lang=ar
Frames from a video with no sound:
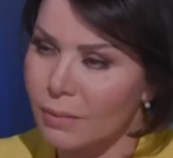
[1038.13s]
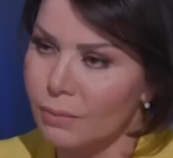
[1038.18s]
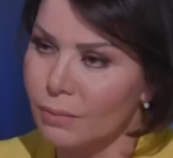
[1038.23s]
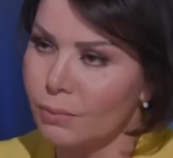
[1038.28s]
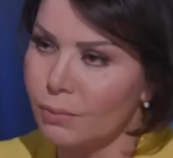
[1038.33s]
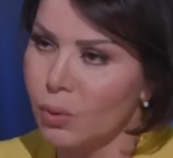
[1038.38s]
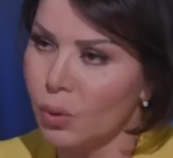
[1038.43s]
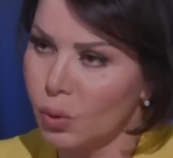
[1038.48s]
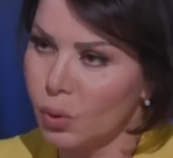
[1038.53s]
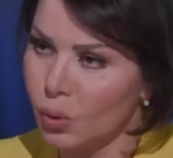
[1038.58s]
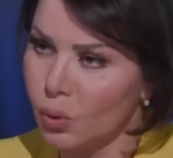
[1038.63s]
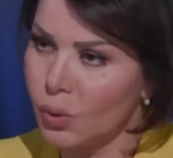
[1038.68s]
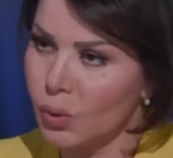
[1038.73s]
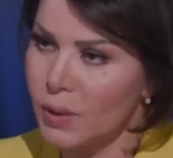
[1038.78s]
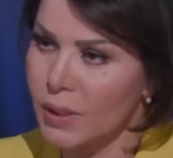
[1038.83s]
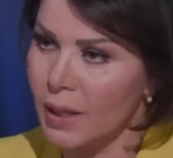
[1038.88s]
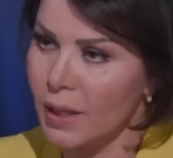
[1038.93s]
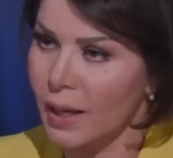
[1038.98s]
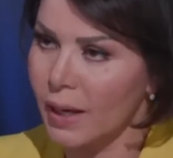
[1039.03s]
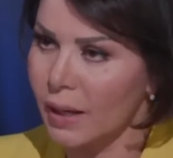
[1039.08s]

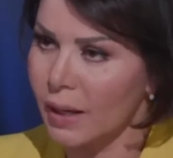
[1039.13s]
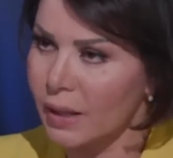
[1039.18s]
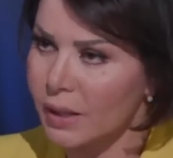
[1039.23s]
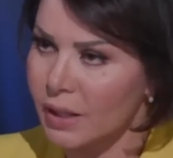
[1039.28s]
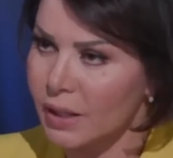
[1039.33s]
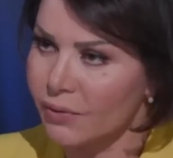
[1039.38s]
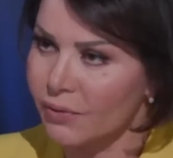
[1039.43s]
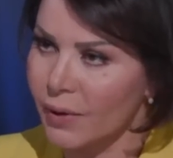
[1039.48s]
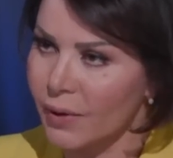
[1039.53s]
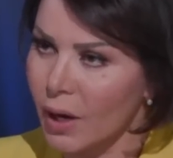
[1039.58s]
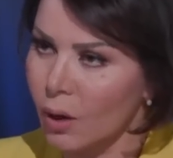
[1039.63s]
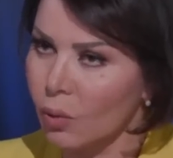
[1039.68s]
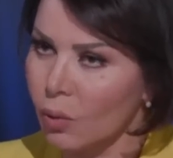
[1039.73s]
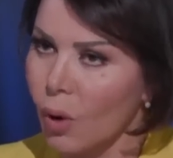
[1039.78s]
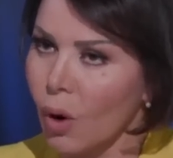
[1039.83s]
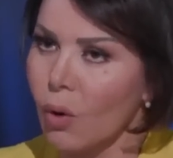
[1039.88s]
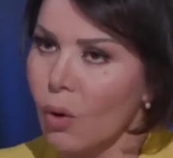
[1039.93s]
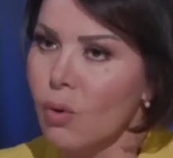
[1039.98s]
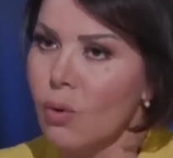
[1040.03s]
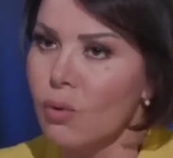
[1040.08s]
بنود الاتفاق
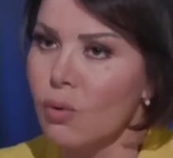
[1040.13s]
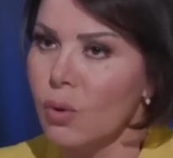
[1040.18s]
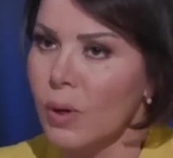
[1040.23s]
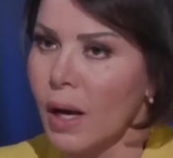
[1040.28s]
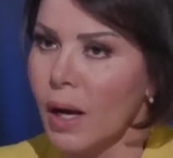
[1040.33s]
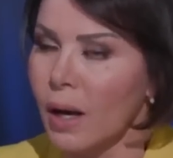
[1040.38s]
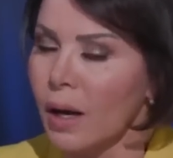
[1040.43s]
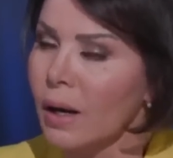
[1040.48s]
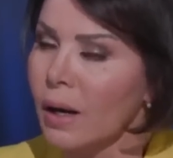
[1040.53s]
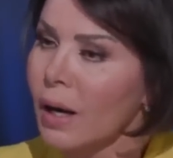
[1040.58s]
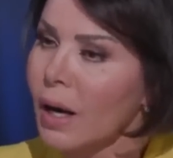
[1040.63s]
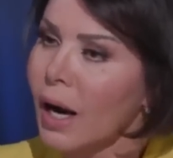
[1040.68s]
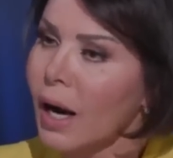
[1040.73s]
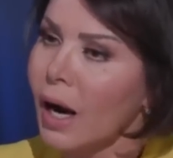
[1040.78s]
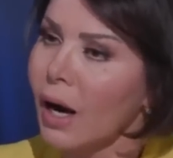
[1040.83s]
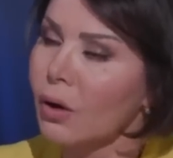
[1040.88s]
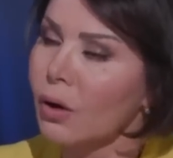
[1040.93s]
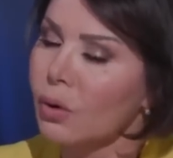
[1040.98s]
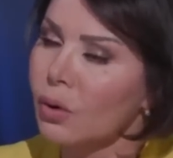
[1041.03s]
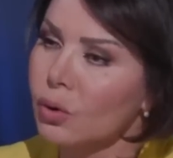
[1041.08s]
وأولى
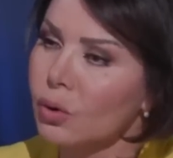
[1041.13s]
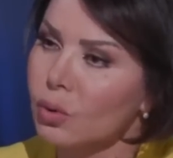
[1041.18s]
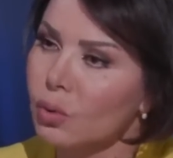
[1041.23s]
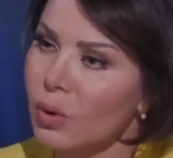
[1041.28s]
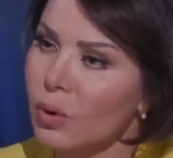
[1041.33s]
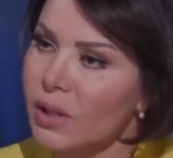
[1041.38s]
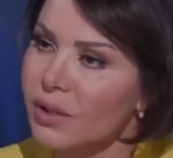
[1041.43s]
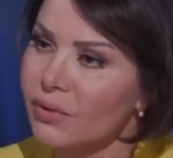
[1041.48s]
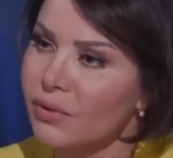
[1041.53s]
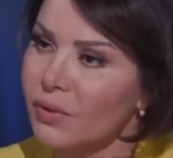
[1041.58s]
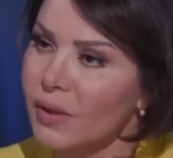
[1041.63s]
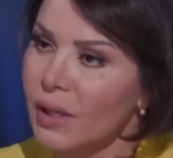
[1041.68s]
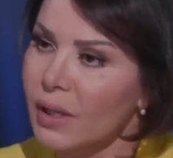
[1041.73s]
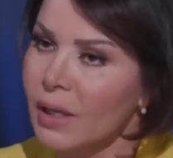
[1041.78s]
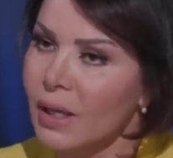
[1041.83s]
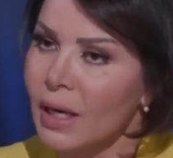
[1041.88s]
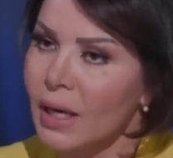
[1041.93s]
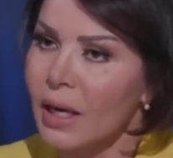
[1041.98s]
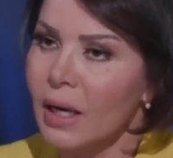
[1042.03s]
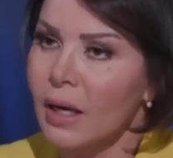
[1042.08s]
الخطوات
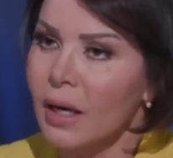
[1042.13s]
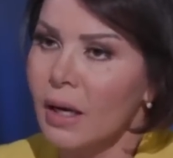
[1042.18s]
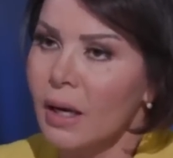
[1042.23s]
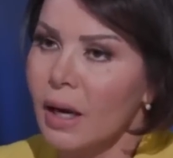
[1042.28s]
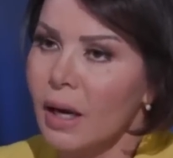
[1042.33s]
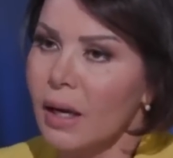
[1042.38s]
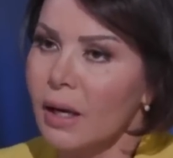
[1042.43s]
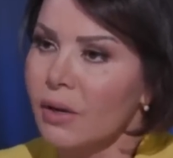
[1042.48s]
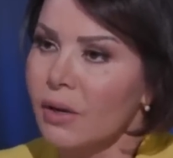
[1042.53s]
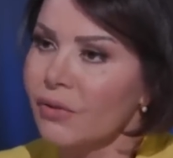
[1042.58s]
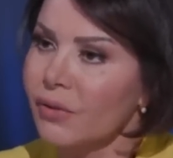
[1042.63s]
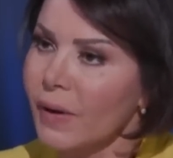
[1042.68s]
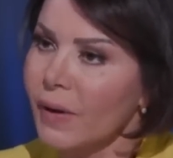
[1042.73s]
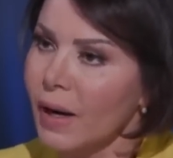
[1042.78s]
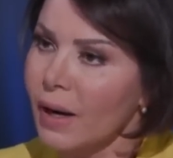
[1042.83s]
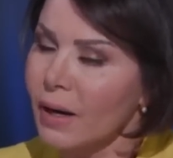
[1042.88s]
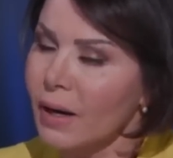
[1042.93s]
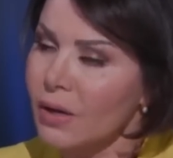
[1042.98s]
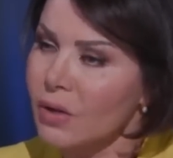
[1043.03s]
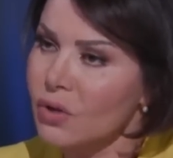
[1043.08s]
فيه
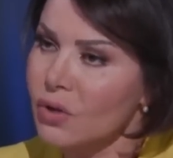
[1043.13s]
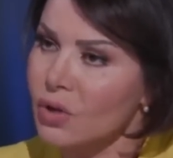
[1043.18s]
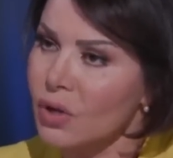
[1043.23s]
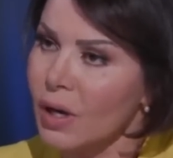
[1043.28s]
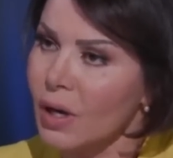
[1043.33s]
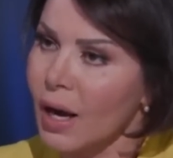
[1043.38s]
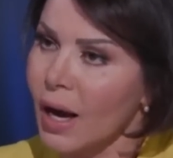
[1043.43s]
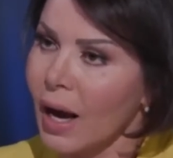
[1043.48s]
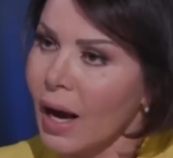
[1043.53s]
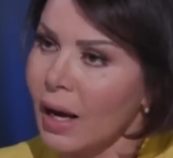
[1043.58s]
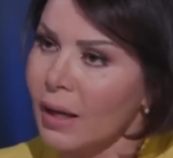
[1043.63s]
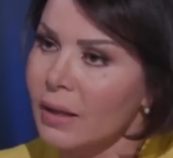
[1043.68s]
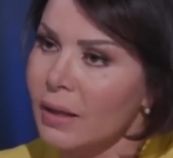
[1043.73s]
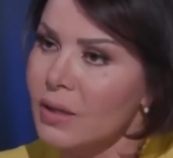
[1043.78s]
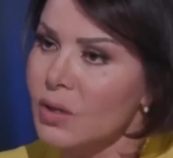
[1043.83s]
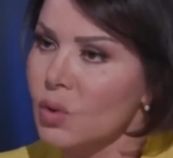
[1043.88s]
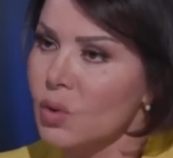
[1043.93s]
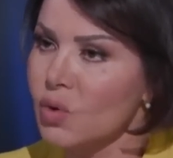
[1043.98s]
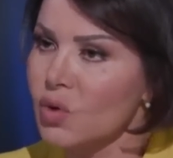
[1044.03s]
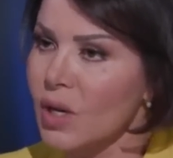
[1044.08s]
الإفراج عن
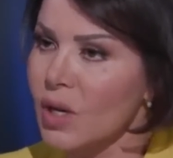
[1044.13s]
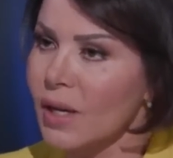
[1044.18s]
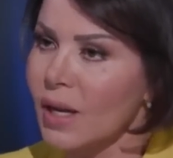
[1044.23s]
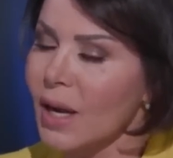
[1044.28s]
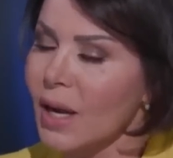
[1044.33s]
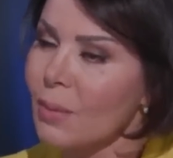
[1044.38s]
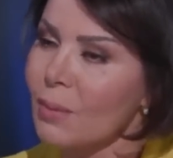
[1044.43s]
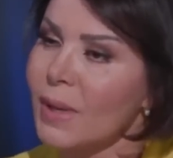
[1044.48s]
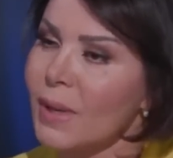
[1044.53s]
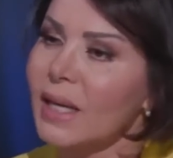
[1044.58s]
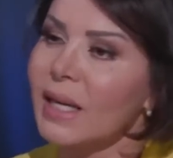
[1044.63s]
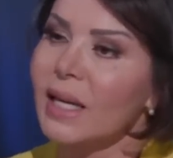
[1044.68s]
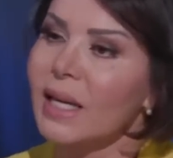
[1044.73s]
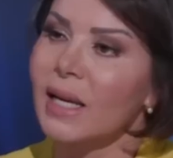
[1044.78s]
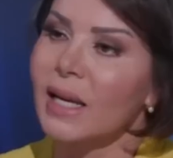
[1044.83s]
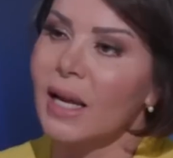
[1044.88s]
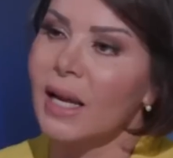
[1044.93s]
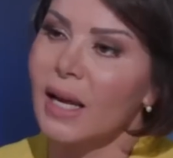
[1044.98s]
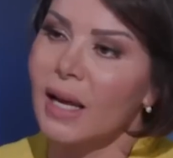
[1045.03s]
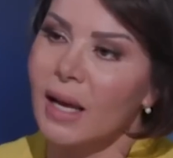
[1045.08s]
السجناء من
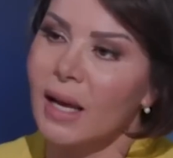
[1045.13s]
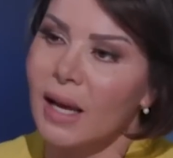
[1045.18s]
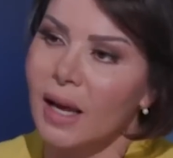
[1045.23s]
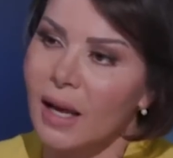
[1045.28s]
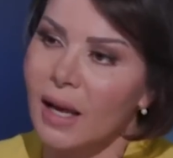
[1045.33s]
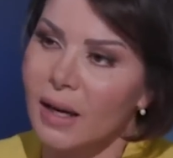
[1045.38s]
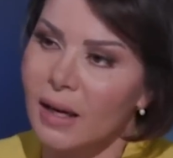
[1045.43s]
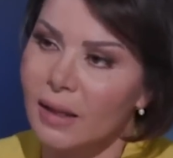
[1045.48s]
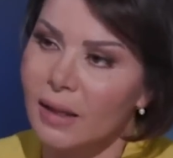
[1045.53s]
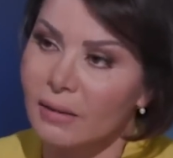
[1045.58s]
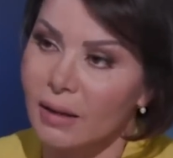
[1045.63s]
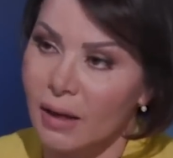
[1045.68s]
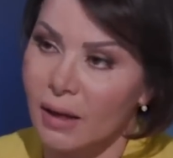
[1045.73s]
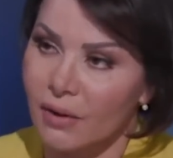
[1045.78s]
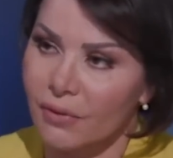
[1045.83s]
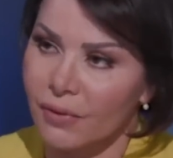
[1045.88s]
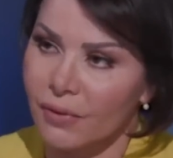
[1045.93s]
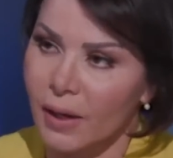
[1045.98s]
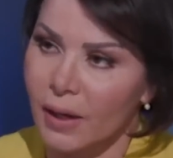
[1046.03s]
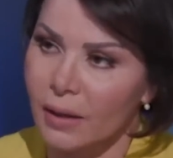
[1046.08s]
كلا
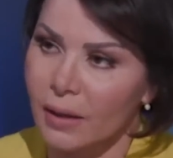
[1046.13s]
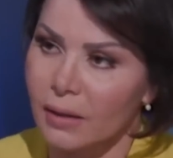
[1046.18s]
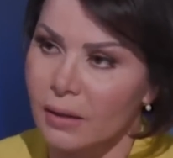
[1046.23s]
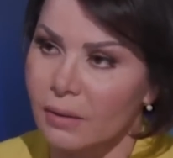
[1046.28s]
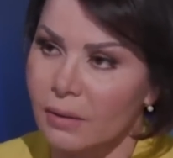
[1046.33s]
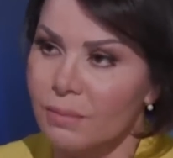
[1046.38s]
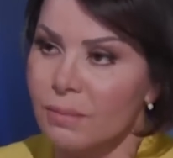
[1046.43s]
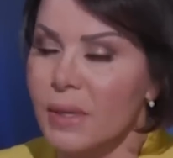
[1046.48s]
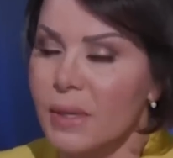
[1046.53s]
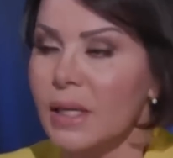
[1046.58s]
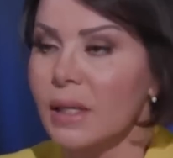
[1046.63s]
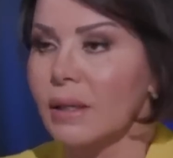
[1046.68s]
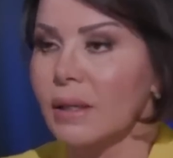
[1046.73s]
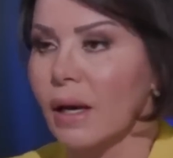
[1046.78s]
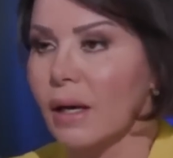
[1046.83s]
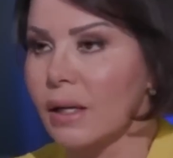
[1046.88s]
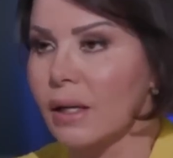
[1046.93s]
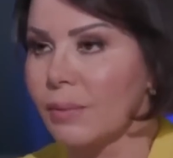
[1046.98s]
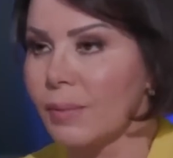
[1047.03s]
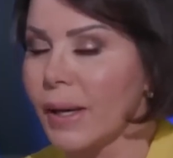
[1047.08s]
الطرفين من
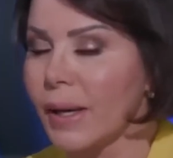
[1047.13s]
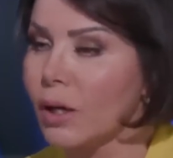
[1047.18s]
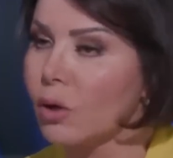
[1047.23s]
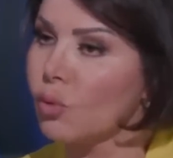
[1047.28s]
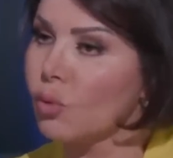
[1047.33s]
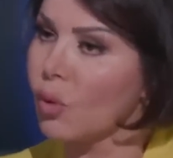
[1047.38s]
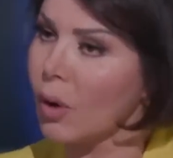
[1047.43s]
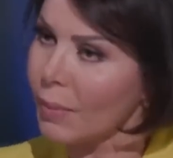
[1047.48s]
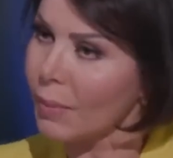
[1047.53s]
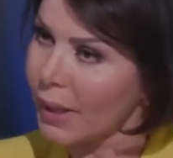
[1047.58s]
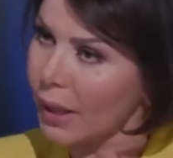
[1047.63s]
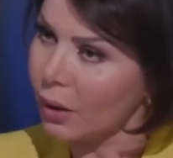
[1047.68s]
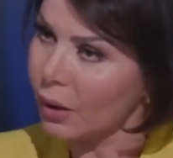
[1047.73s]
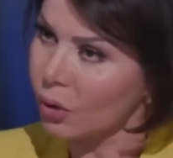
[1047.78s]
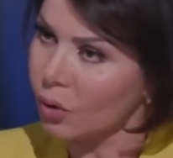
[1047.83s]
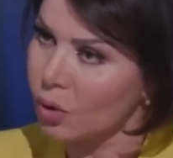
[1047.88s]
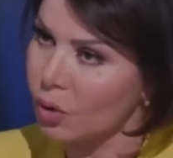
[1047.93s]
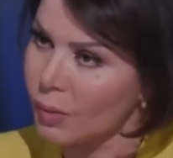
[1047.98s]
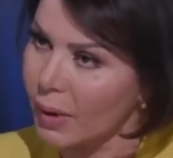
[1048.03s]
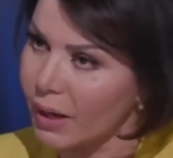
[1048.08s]
طالبان ومن
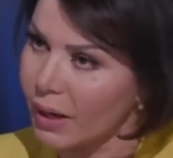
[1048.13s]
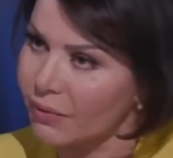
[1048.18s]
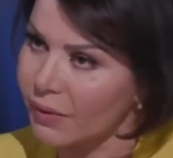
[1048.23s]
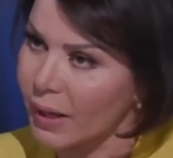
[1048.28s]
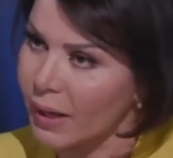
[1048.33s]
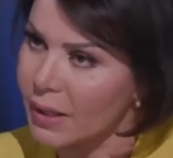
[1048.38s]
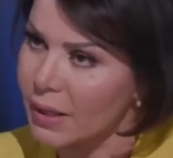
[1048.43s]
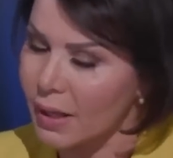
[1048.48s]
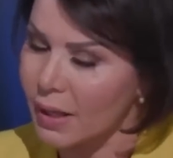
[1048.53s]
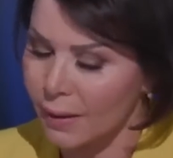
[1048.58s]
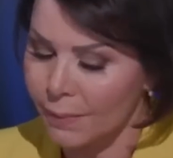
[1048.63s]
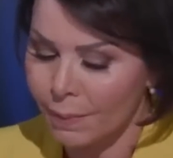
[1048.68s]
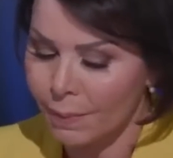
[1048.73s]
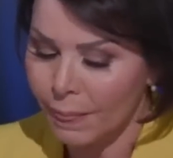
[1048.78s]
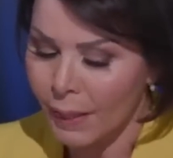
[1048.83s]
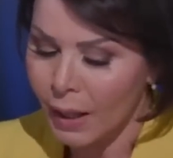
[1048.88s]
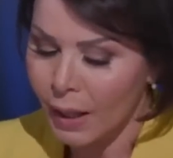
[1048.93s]
الحكومة الأفغانية